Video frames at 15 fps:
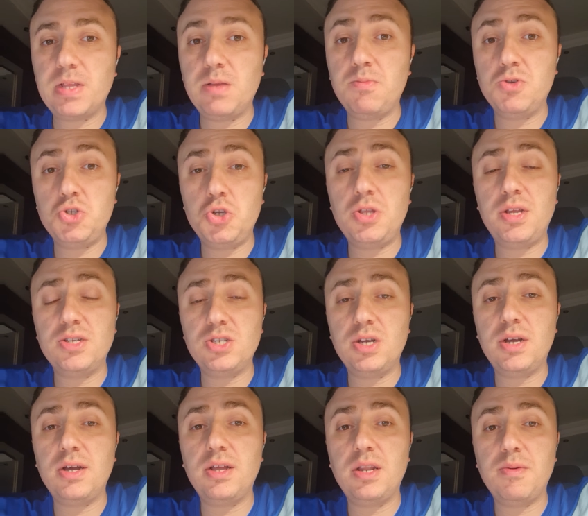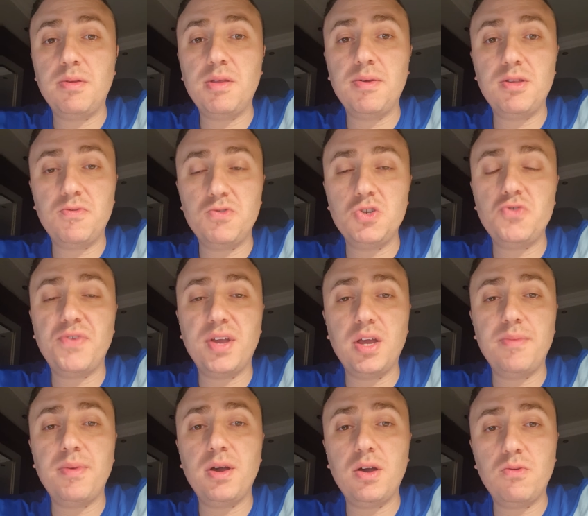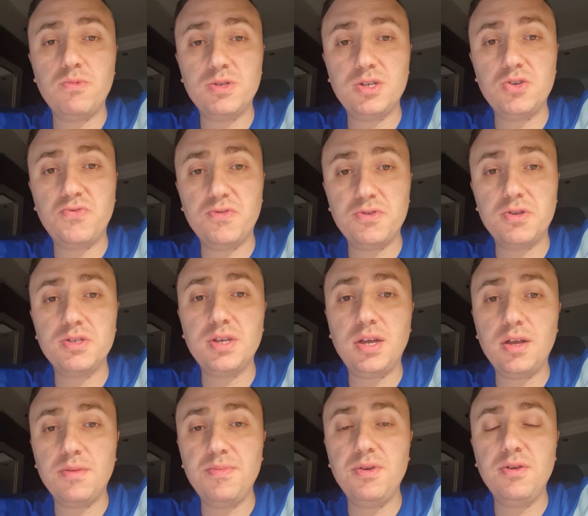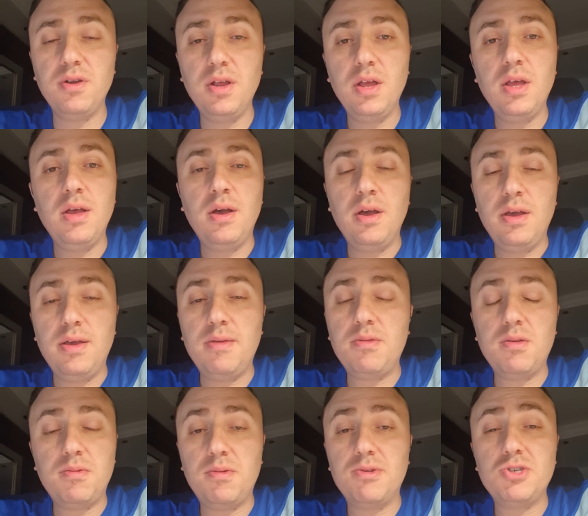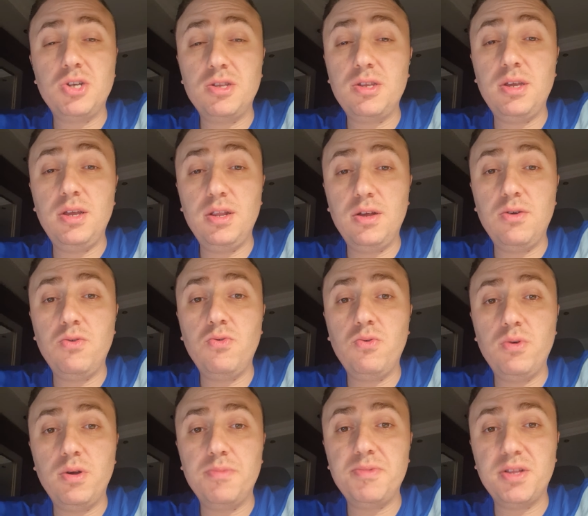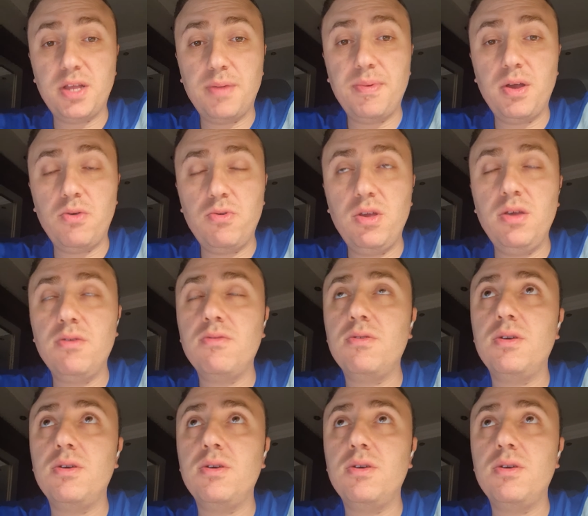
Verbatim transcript: ماتشات الأشعة لما تبقى أنت في مستشفى جامعة أو مستشفى دار صحة كبير العصير تقيلة وبتتعب قوي